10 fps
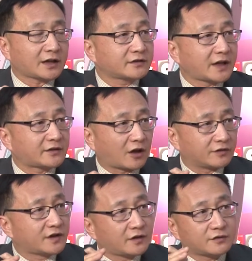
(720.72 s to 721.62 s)
是在找一
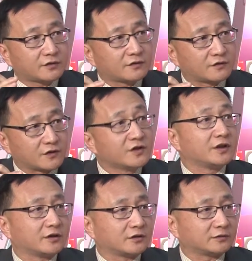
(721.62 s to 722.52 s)
些执
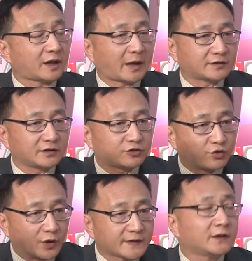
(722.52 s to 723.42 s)
行的人，他把这个
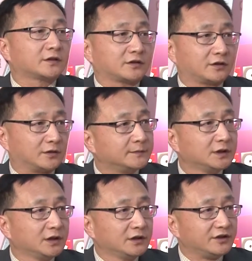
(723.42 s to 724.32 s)
决策的这个
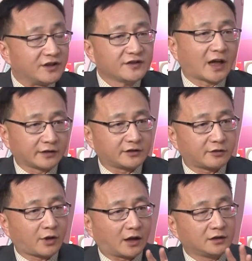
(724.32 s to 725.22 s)
影响力这
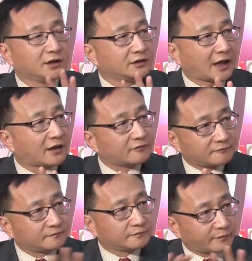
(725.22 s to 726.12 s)
块儿，他
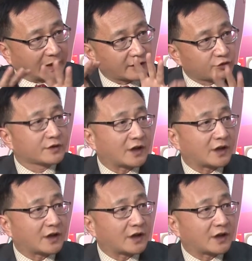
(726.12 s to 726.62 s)
把它缩